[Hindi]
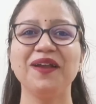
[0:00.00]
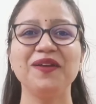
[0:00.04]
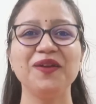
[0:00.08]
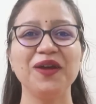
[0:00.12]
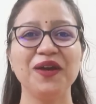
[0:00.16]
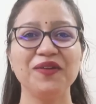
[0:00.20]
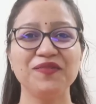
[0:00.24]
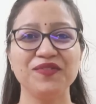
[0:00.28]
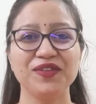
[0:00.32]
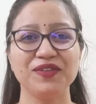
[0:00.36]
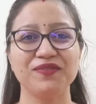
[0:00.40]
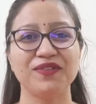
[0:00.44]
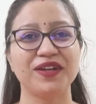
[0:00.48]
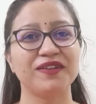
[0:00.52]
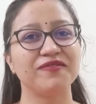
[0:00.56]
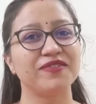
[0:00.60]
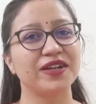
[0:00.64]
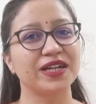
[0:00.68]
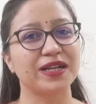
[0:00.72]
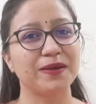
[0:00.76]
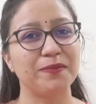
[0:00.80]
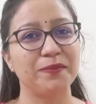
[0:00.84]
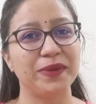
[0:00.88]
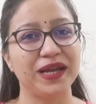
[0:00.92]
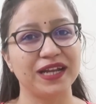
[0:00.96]
हेलो एवरीवन
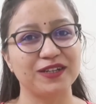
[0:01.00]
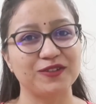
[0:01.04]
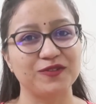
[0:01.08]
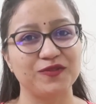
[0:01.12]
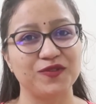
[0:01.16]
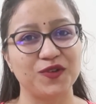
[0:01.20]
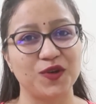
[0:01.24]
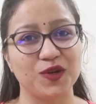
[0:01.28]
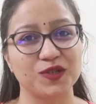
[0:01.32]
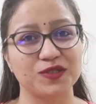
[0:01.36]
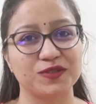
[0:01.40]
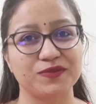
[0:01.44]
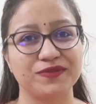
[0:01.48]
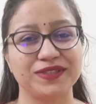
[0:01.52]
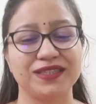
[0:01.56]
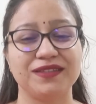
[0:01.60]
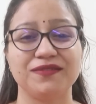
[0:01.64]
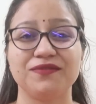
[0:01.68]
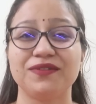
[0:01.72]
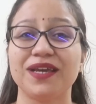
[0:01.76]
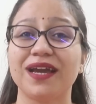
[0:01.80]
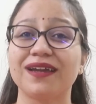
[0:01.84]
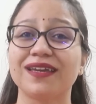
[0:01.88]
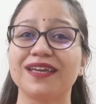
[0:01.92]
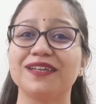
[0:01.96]
वेलकम बैक टू ब्लॉग्स विद
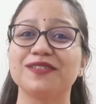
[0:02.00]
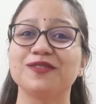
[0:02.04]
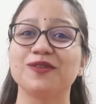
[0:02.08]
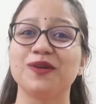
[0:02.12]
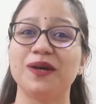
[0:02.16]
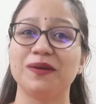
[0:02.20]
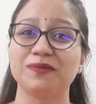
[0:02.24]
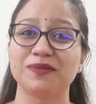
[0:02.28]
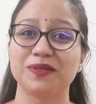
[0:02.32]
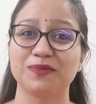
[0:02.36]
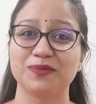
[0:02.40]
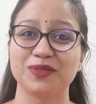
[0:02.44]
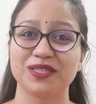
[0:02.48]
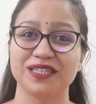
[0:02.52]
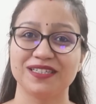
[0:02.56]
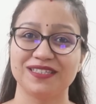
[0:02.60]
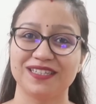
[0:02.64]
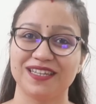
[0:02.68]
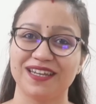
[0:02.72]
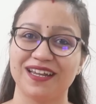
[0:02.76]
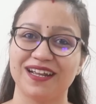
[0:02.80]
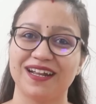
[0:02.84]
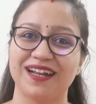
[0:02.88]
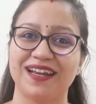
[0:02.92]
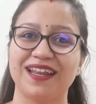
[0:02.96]
दिव्या कैसे हो आप सब
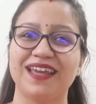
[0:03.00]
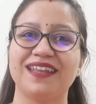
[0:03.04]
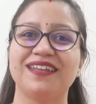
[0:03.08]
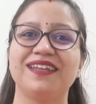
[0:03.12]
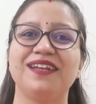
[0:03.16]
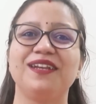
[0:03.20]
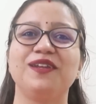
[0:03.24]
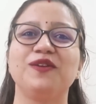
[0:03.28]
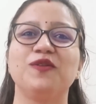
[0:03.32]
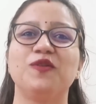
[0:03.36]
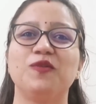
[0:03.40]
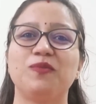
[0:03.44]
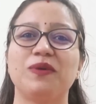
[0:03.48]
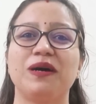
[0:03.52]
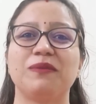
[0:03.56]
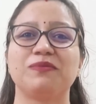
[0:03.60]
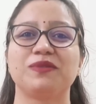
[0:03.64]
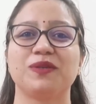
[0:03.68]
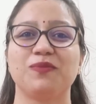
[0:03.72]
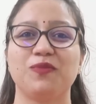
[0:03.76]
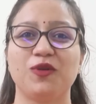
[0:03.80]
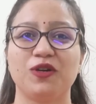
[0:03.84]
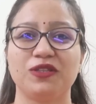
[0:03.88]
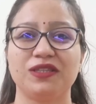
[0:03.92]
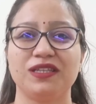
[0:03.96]
मुझसे शेयर करना है डेली होप
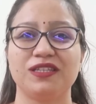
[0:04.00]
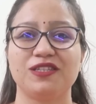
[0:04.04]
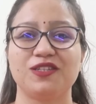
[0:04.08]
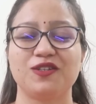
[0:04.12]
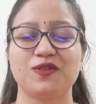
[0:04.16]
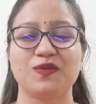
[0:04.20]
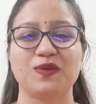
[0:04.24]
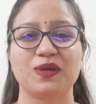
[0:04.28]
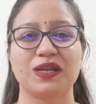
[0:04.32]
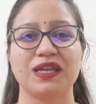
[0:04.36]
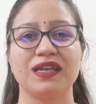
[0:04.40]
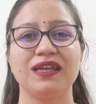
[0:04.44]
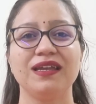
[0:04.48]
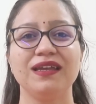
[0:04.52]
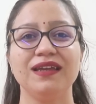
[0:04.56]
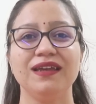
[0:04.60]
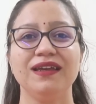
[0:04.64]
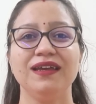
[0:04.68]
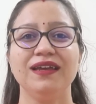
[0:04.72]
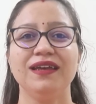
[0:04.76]
आप सब बहुत अच्छे गए